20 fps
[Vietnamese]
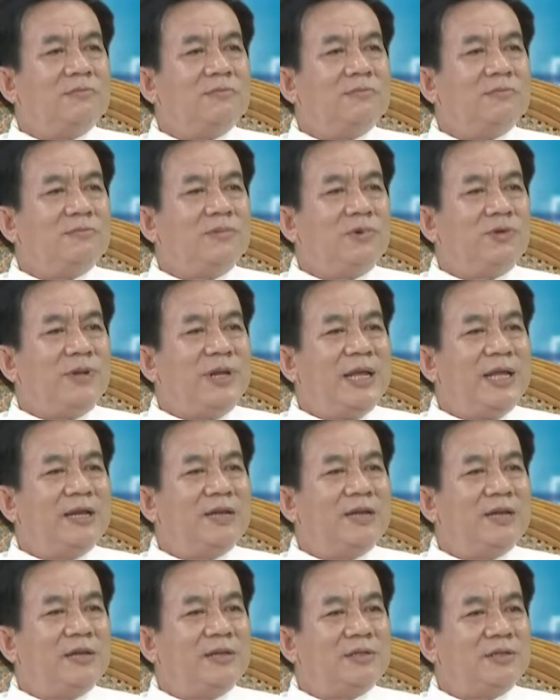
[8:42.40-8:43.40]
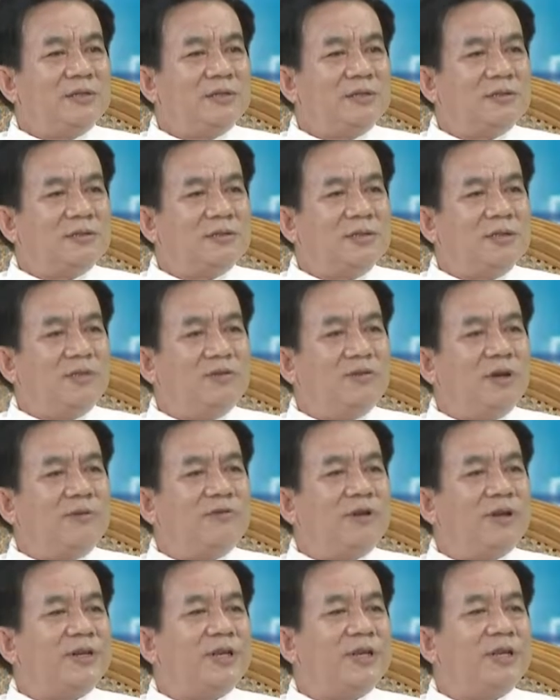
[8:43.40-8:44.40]
virus đen đó sinh sôi
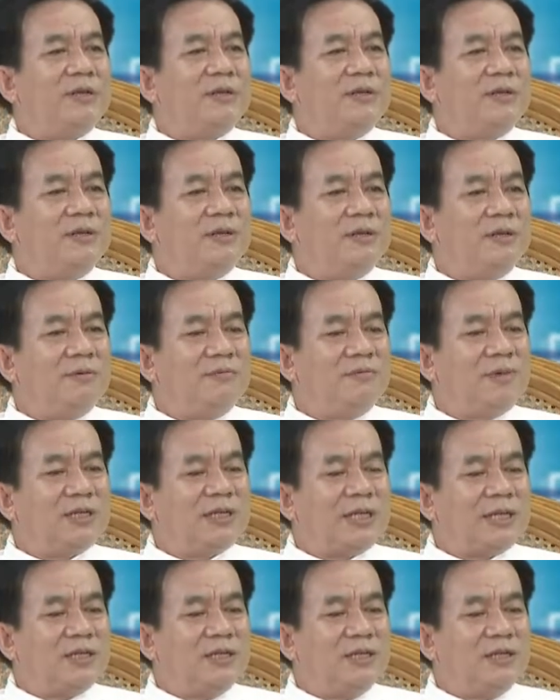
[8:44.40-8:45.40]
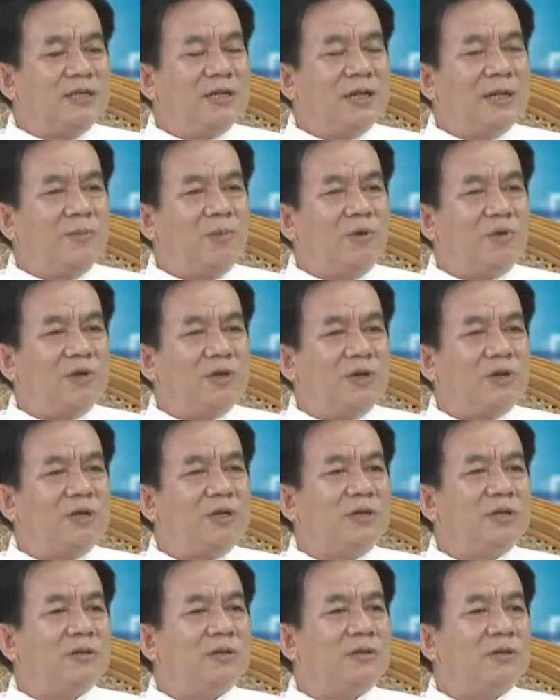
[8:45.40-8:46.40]
phát triển và sản sinh ra một
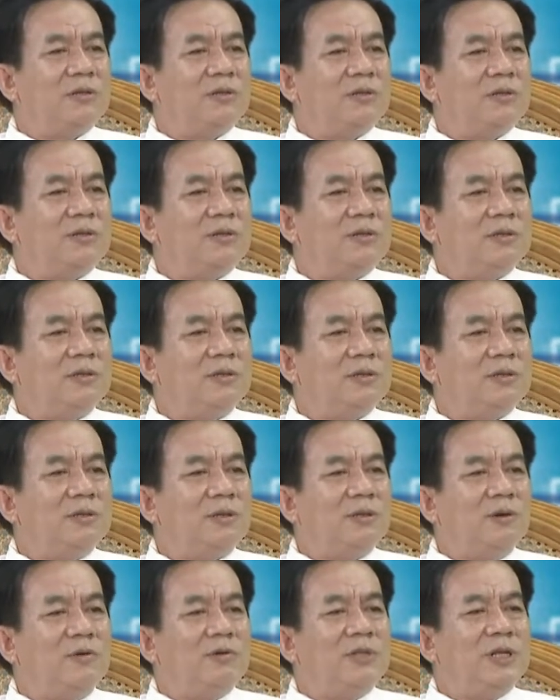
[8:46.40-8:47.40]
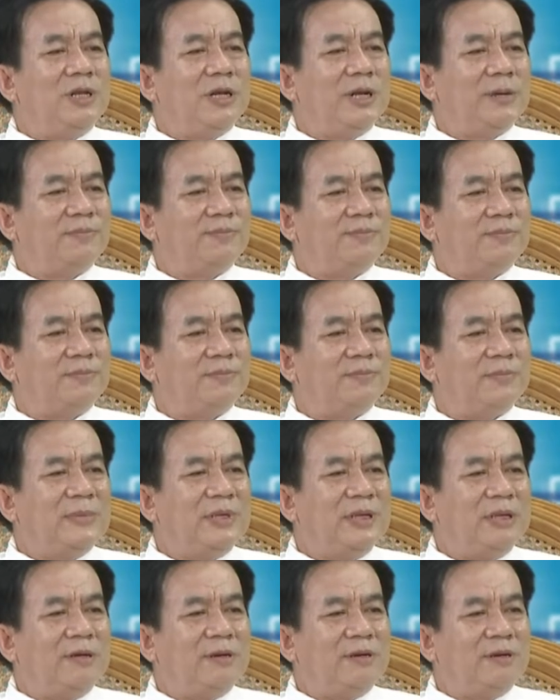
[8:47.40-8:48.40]
lượng đủ thích hợp
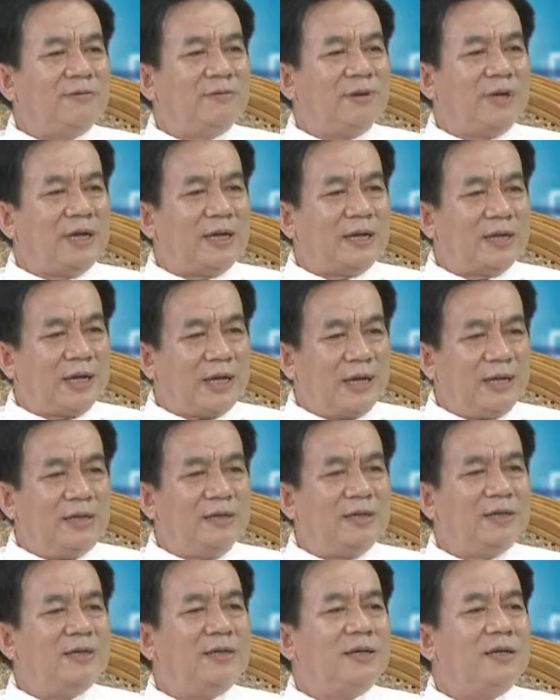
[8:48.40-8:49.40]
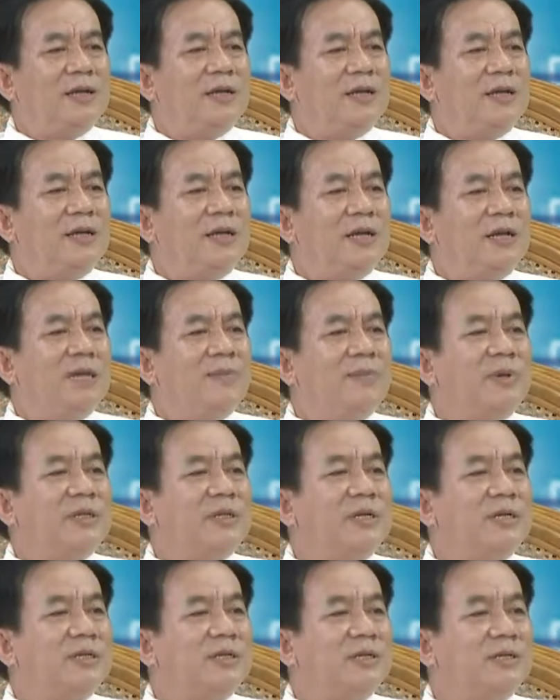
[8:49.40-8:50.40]
và cắn lây truyền bệnh
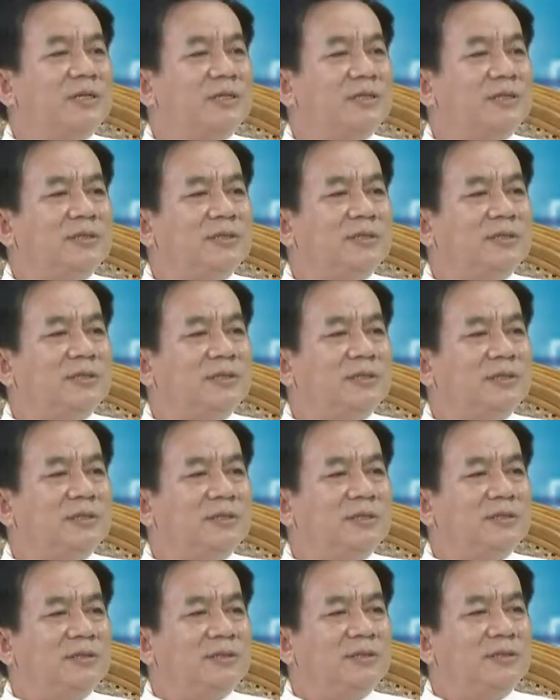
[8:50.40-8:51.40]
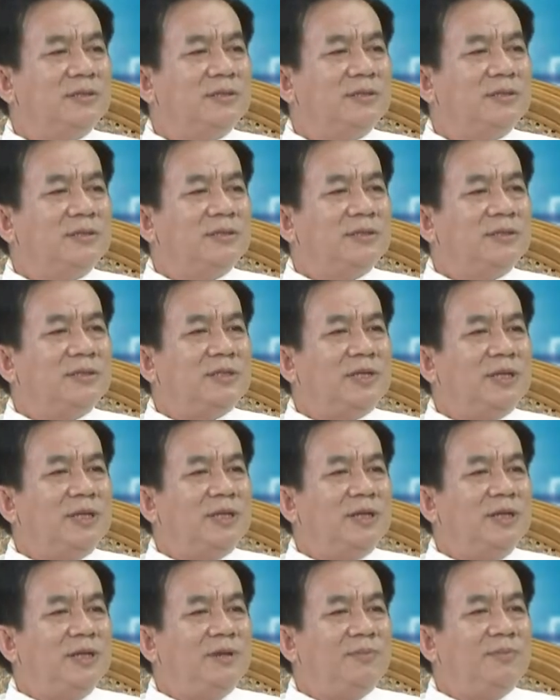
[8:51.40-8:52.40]
cho người. Cho
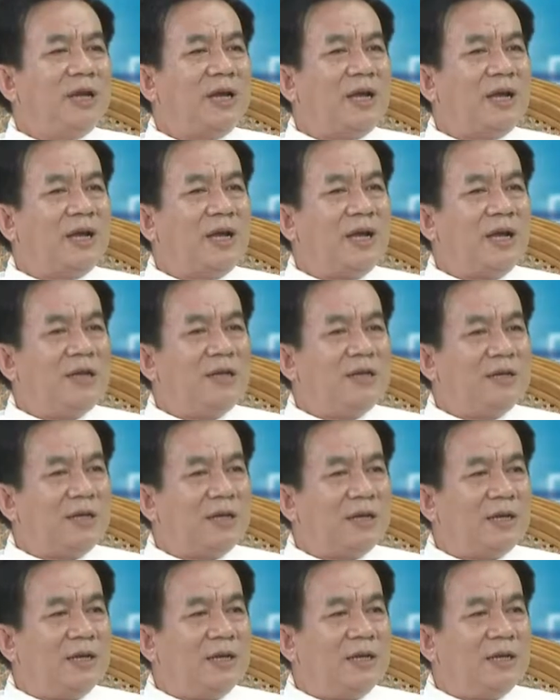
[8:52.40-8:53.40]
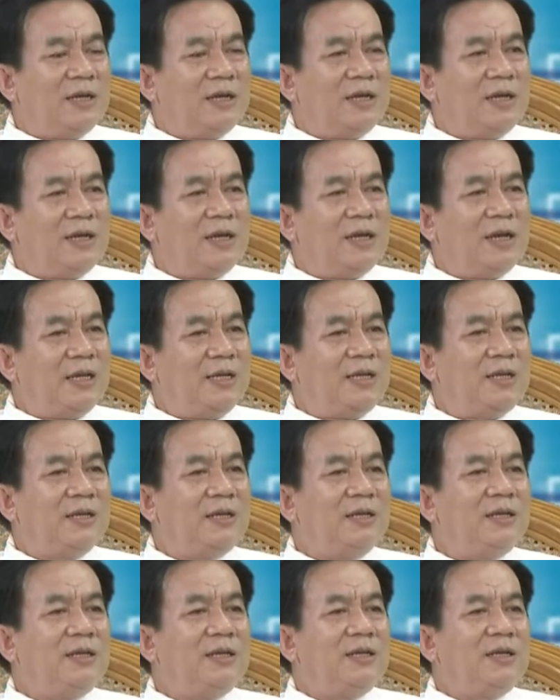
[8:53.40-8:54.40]
nên nếu mà hai nữa là hiện nay
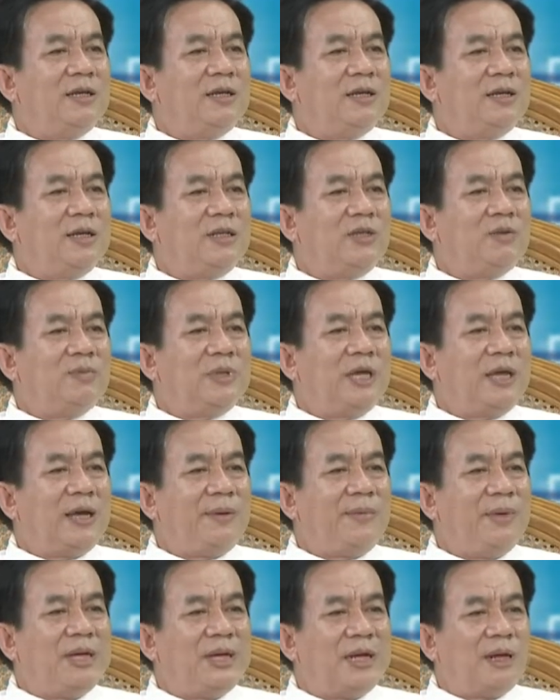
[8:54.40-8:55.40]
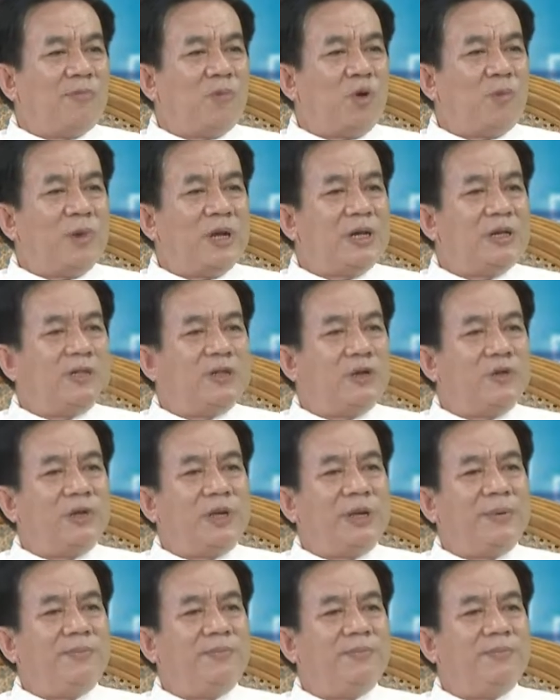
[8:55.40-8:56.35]
là chúng ta biết rằng một bệnh truyền nhiễm